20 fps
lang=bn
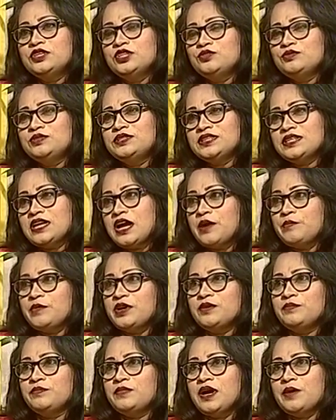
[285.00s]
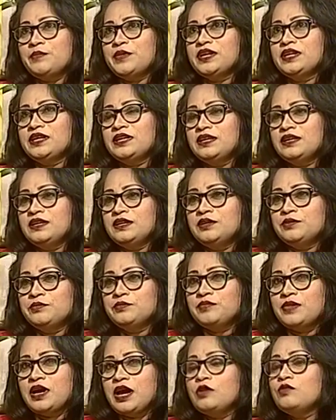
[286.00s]
কিছু যেটা আমার আমাকে
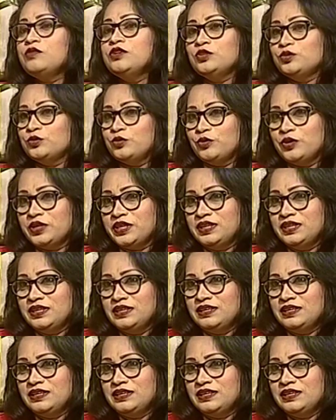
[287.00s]
আলোড়িত করে